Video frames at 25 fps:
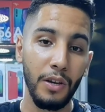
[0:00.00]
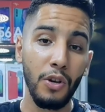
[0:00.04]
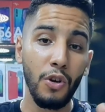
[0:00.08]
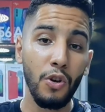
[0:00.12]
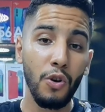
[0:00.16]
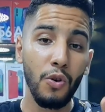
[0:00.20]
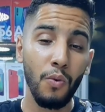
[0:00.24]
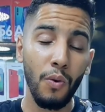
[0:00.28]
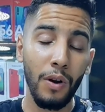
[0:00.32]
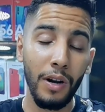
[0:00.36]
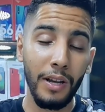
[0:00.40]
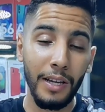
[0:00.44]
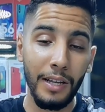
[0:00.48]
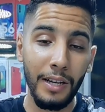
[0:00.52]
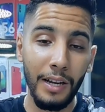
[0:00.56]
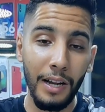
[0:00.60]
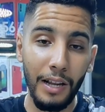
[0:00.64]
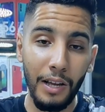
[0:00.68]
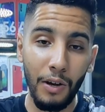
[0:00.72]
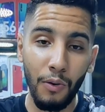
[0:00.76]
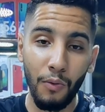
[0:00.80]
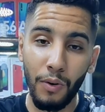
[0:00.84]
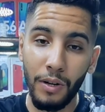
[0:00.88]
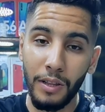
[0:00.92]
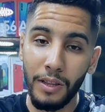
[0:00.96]
ولكن
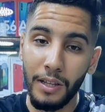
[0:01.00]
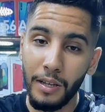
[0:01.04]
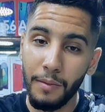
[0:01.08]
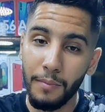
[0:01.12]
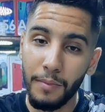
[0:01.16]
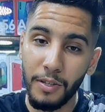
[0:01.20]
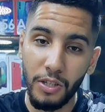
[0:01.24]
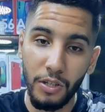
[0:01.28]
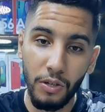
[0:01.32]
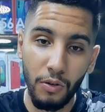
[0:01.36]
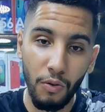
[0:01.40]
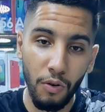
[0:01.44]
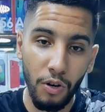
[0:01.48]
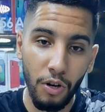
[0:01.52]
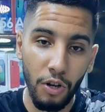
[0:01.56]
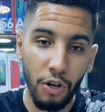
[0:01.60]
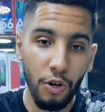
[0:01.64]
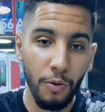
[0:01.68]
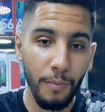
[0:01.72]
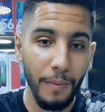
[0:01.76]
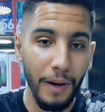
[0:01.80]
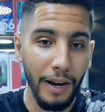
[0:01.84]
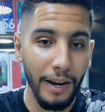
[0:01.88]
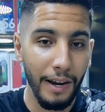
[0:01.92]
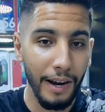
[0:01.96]
الاخوان ديما تنقول لكم
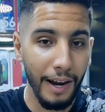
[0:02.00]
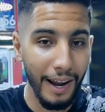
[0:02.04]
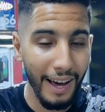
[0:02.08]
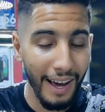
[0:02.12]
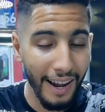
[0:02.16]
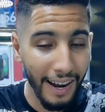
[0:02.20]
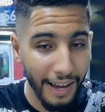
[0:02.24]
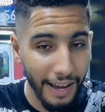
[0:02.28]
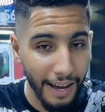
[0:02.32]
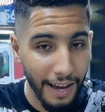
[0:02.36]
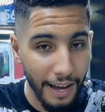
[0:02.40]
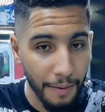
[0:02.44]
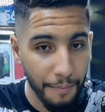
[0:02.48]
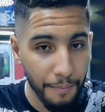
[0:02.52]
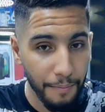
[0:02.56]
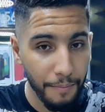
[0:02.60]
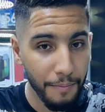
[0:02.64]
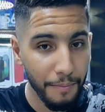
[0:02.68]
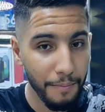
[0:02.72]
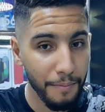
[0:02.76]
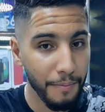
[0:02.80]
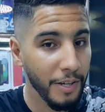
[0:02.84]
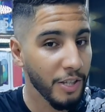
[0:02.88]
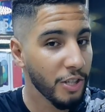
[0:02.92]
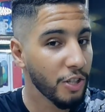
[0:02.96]
ان الارقام
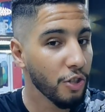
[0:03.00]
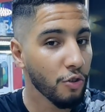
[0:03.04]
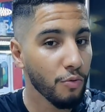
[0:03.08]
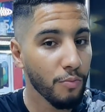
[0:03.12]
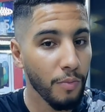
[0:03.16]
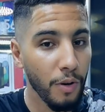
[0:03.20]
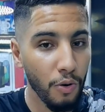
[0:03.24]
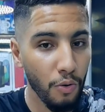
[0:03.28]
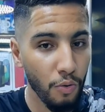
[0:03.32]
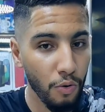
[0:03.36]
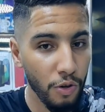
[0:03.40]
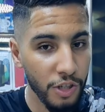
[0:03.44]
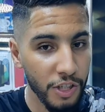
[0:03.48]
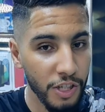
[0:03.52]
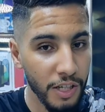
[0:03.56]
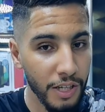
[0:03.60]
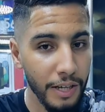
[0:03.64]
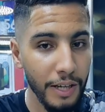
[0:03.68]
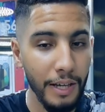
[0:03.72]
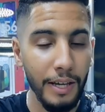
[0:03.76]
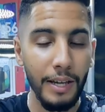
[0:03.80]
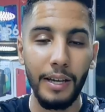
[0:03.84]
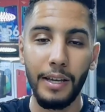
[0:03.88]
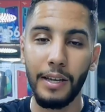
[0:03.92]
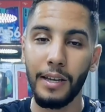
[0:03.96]
ماشي هما كلشي
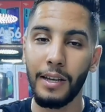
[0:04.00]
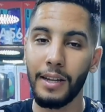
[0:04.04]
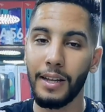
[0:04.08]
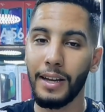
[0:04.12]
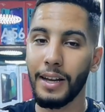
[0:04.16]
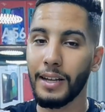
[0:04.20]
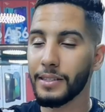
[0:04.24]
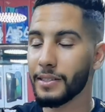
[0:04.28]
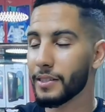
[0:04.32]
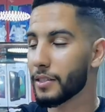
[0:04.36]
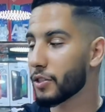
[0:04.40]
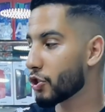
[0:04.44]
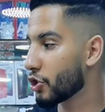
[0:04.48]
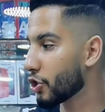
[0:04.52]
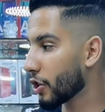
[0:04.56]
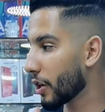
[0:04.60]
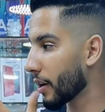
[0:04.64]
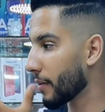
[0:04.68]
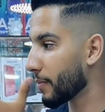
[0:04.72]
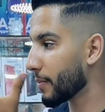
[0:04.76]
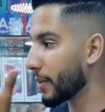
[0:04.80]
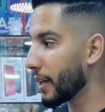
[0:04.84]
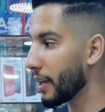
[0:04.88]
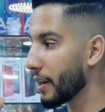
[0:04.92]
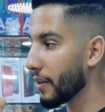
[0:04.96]
يعني خاصك
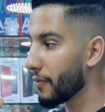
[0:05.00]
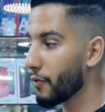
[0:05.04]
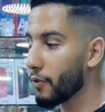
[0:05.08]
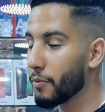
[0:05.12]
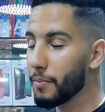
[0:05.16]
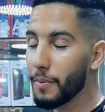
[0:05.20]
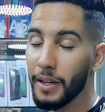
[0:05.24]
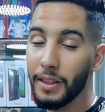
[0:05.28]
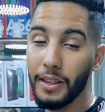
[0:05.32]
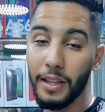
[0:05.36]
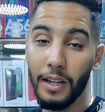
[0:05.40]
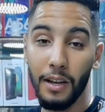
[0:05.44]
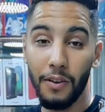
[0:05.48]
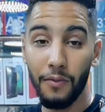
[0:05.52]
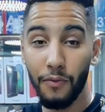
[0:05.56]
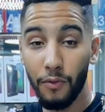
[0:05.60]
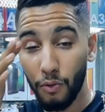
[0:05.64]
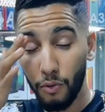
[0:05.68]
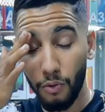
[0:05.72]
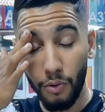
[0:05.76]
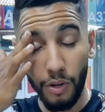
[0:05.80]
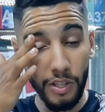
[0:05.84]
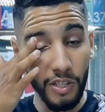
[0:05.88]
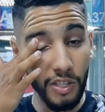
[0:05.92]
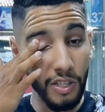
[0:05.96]
تجرب تليفون مع تليفون
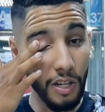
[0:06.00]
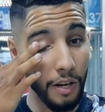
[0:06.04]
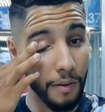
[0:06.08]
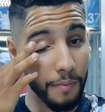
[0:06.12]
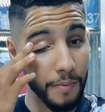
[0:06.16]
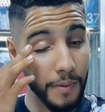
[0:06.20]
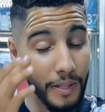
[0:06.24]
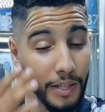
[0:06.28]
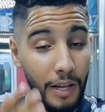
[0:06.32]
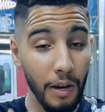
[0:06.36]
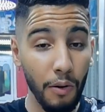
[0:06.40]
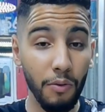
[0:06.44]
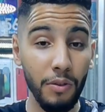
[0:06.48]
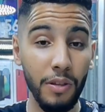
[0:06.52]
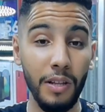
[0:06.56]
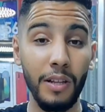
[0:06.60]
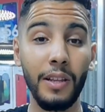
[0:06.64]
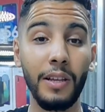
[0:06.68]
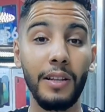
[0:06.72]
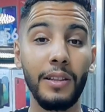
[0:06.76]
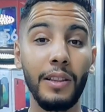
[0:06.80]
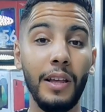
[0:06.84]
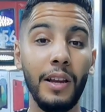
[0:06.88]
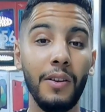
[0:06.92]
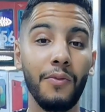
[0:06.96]
ولا تجرب التصاور ديال داك
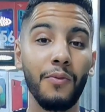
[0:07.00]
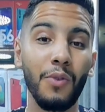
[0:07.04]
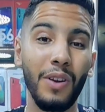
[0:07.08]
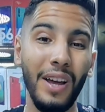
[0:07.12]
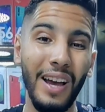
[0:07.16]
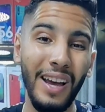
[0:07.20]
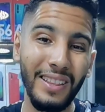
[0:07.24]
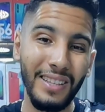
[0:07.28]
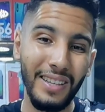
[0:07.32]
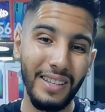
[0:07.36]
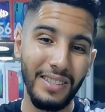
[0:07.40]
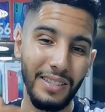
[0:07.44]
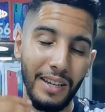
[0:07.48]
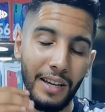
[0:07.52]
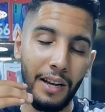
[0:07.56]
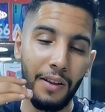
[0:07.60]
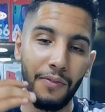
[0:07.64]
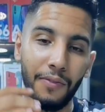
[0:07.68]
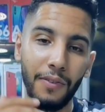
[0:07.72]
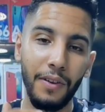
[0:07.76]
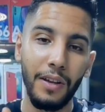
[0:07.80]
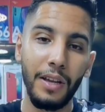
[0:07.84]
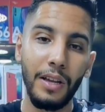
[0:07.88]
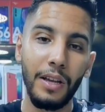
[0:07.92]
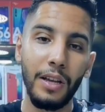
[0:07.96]
التليفون عاد كتعرف
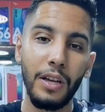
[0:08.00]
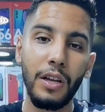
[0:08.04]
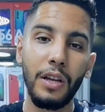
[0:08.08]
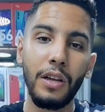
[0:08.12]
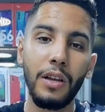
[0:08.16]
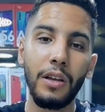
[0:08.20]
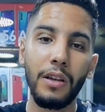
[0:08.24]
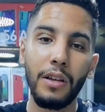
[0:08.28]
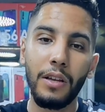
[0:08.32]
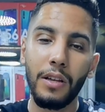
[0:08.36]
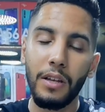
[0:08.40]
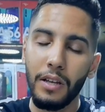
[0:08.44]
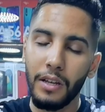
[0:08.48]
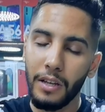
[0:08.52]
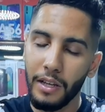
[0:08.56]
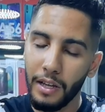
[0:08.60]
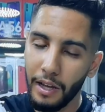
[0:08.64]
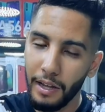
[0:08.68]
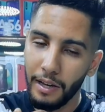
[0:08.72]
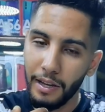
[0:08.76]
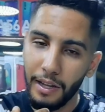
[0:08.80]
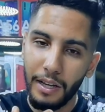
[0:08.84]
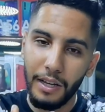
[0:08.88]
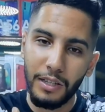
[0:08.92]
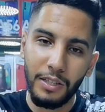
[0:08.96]

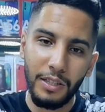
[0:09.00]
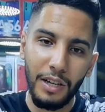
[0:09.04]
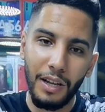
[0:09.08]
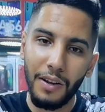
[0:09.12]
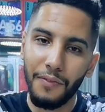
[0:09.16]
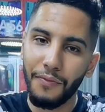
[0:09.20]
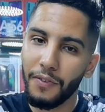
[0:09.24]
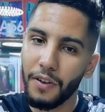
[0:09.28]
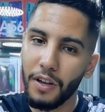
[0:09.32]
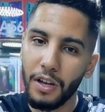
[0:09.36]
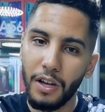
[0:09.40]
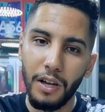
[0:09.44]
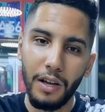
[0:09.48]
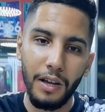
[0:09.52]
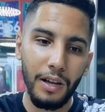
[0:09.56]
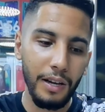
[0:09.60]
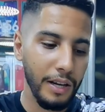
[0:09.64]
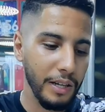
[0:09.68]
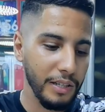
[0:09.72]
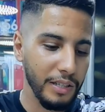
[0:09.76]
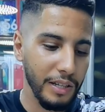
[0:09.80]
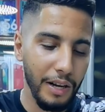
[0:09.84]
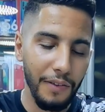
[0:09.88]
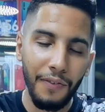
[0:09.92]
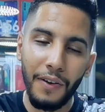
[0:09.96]
يعني كتعرف
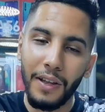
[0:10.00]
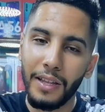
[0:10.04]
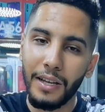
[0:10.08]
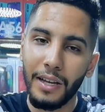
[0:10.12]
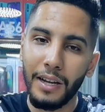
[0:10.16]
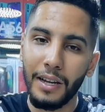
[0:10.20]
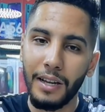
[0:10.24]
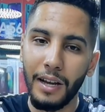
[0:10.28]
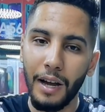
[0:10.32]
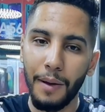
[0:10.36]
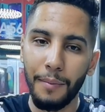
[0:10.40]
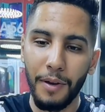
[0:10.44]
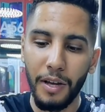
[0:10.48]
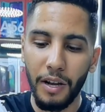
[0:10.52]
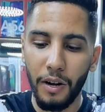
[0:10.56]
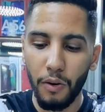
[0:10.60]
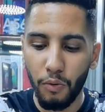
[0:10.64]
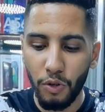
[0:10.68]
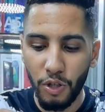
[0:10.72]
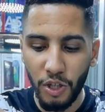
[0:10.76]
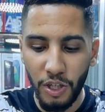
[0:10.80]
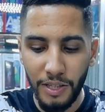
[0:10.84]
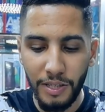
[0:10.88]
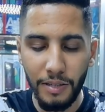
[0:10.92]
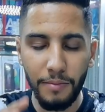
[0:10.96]
كتعرف هذيك الكاميرا واش
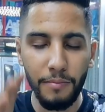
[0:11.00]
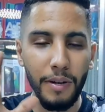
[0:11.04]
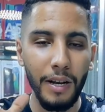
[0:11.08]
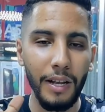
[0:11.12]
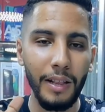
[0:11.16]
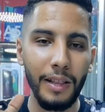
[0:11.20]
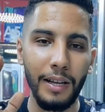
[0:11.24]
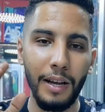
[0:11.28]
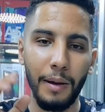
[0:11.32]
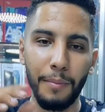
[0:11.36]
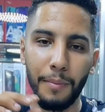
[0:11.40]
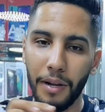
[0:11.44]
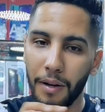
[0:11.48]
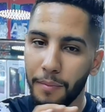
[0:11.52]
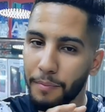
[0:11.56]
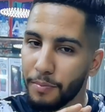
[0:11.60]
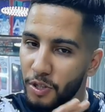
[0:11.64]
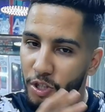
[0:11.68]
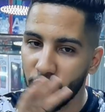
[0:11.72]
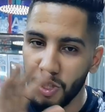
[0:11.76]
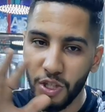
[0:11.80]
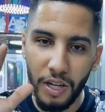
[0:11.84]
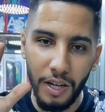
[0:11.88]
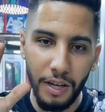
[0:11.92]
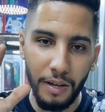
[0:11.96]
احسن من هذه الكاميرا
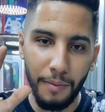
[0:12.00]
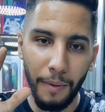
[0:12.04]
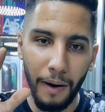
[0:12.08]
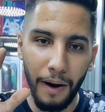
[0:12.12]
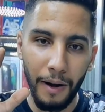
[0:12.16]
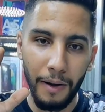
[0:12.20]
بالتجربه